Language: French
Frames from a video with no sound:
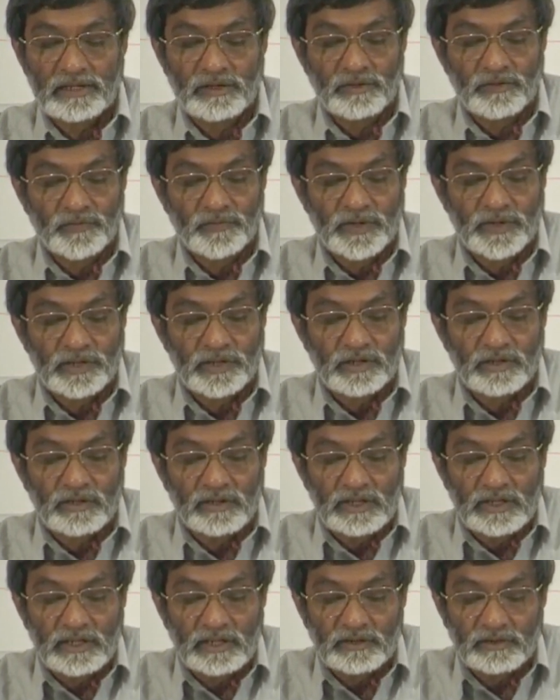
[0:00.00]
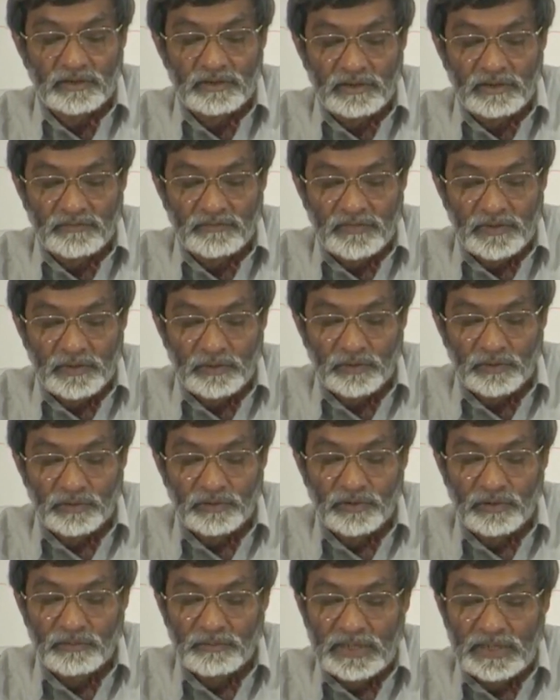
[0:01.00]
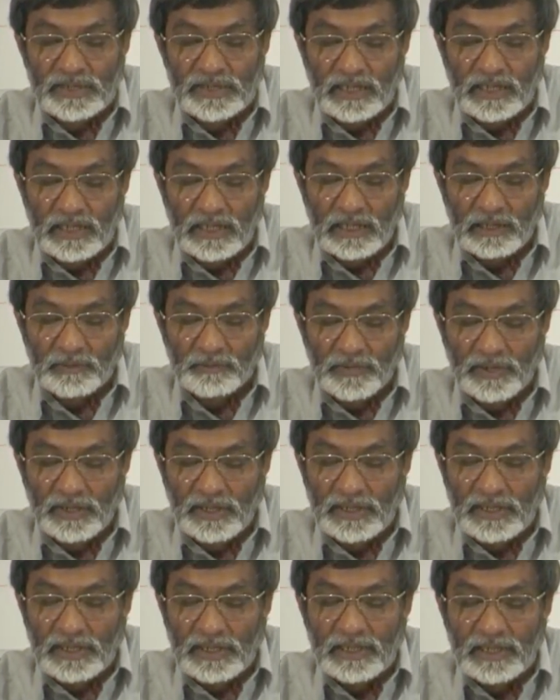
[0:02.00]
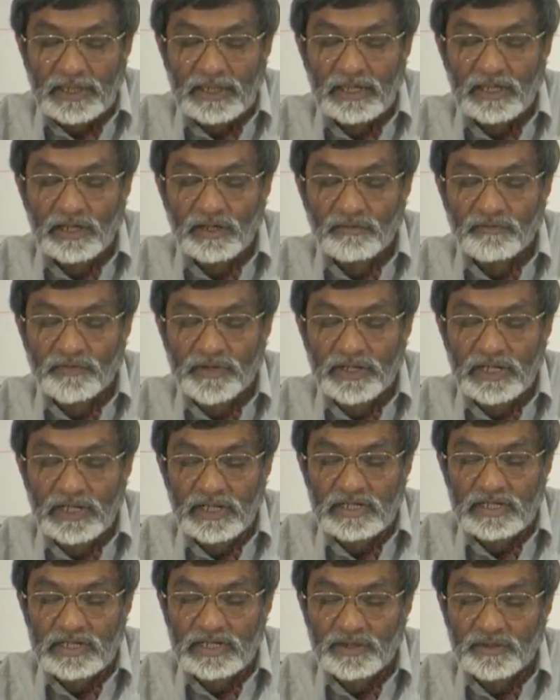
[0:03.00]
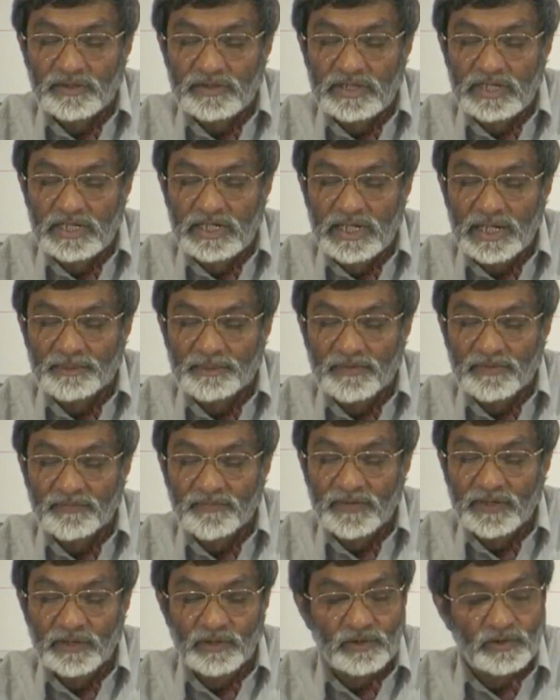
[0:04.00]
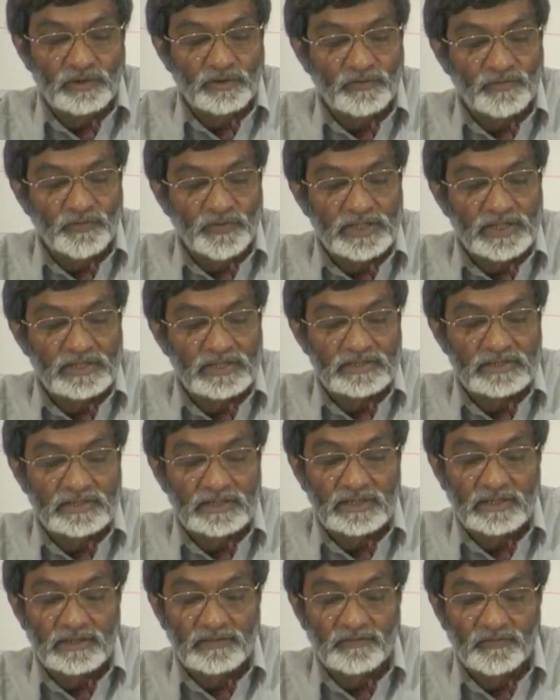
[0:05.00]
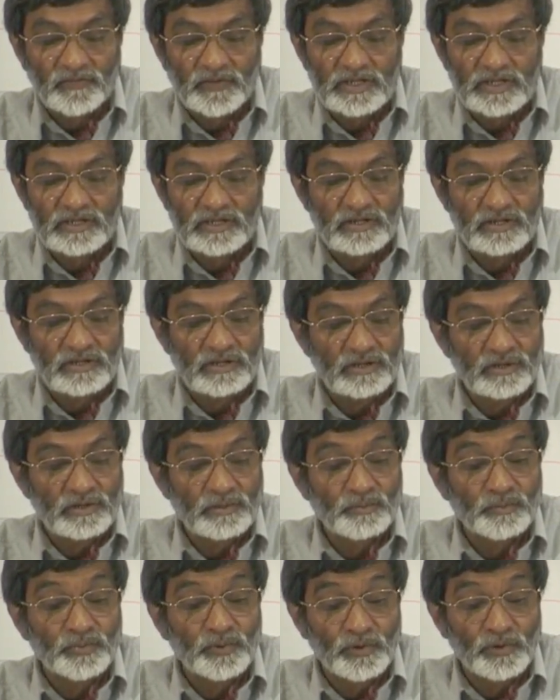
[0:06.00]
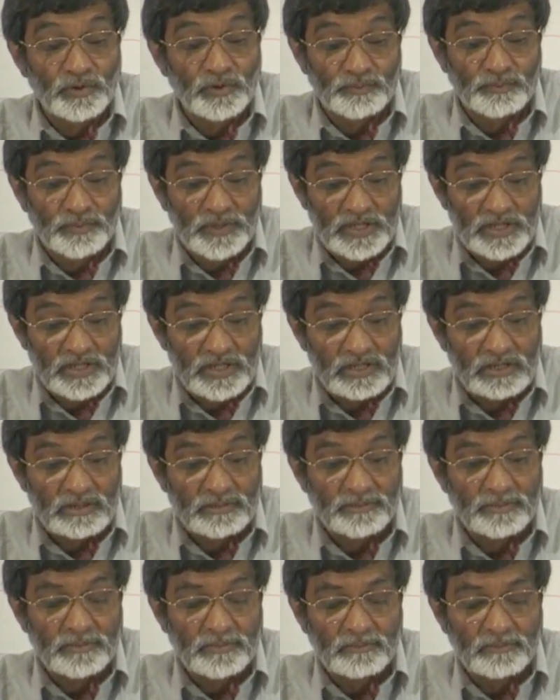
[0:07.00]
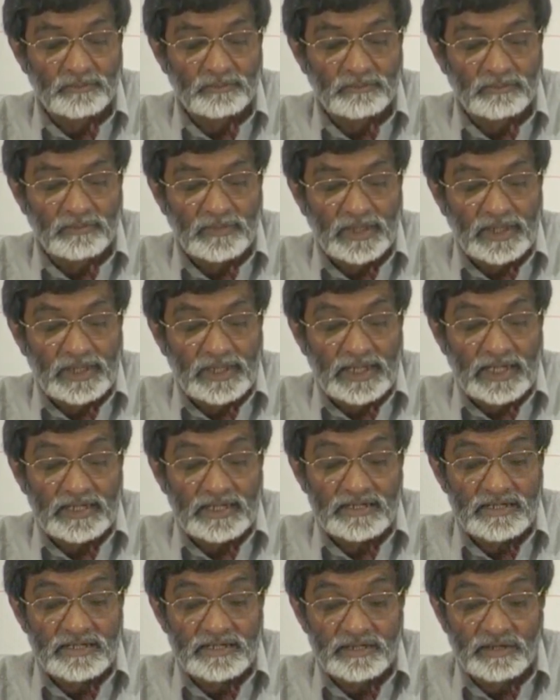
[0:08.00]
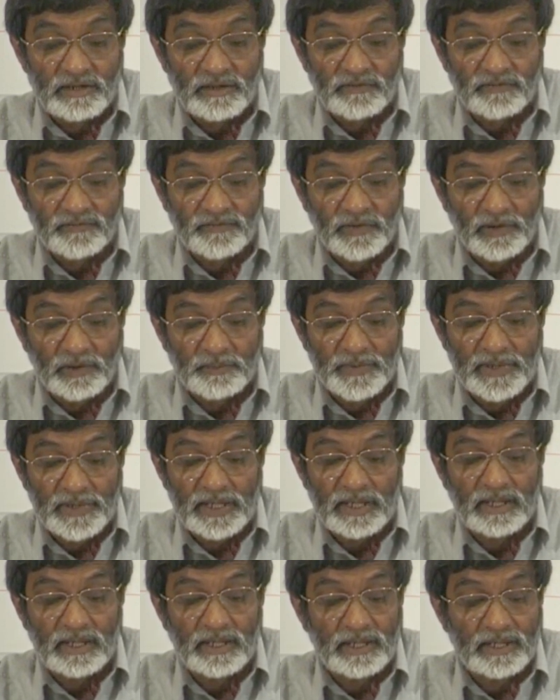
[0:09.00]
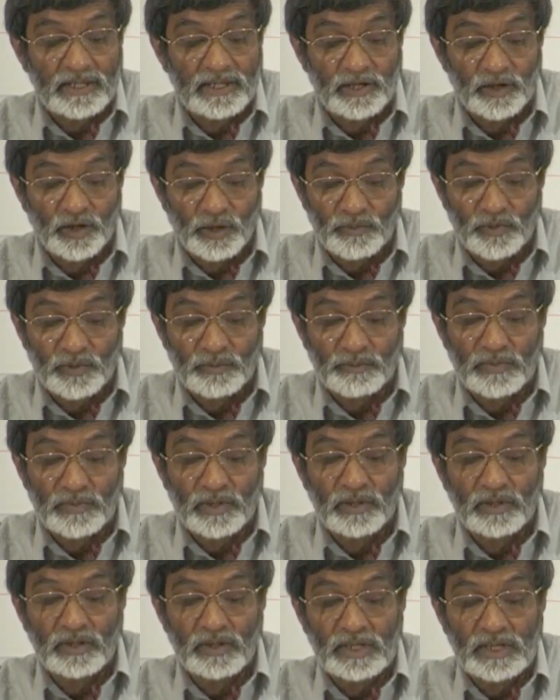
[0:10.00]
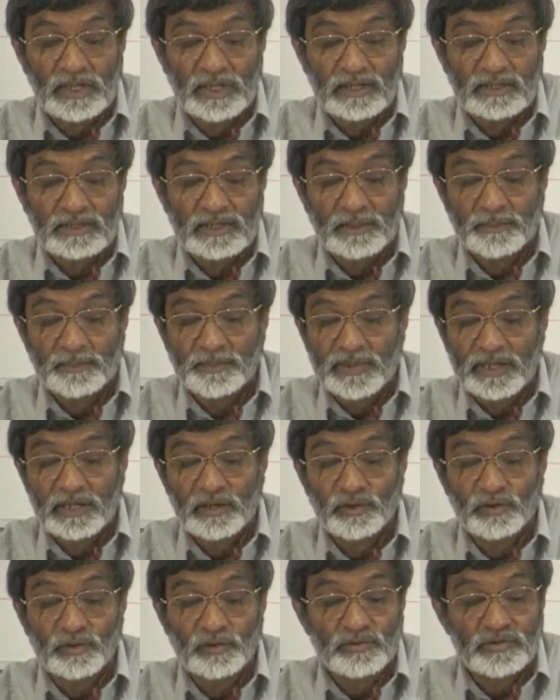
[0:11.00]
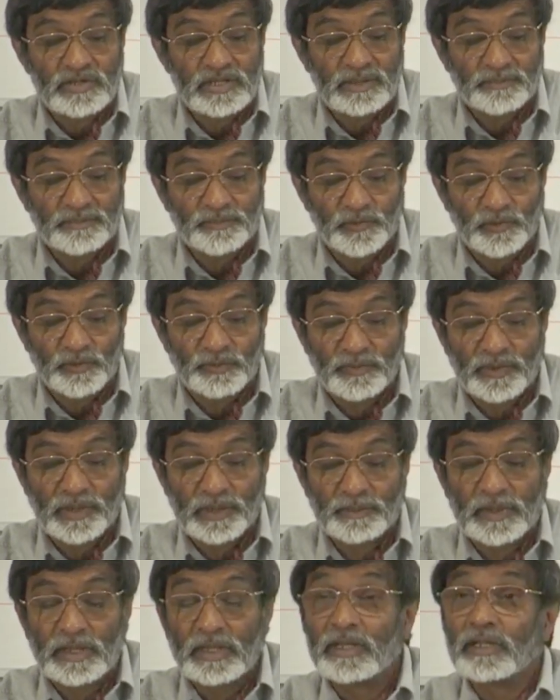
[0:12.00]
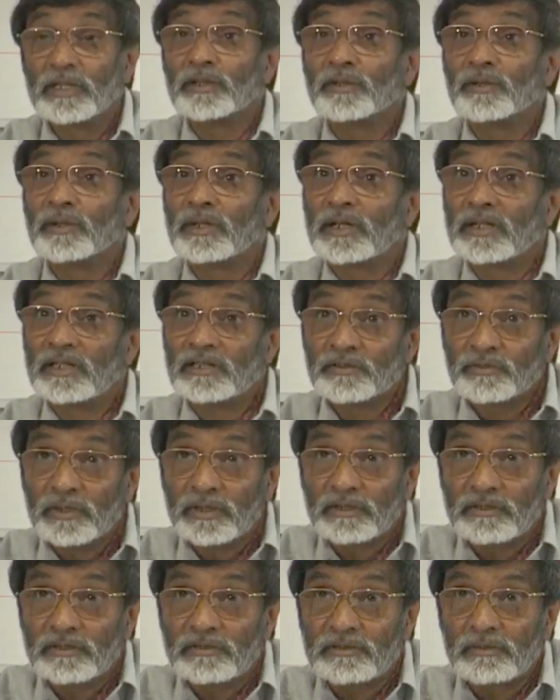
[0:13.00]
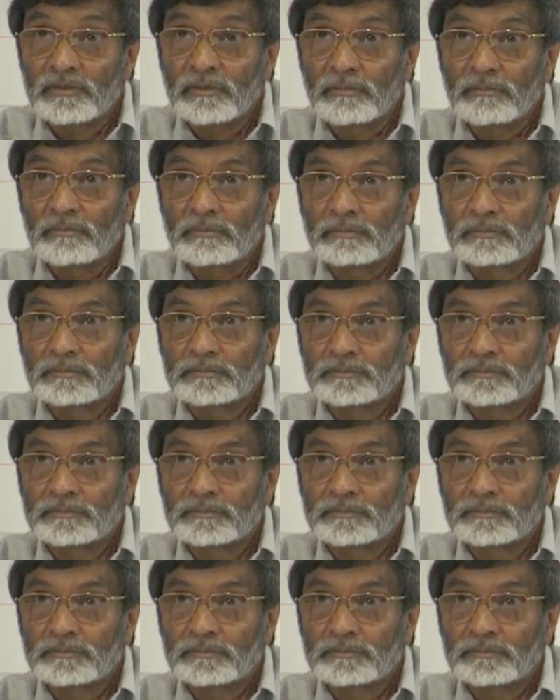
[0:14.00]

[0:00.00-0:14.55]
Ayant fait une collecte d'environ 2000 drachmes, il l'envoyait à Jérusalem afin qu'on offrît un sacrifice pour le péché, agissant fort bien et noblement d'après le concept même de la résurrection.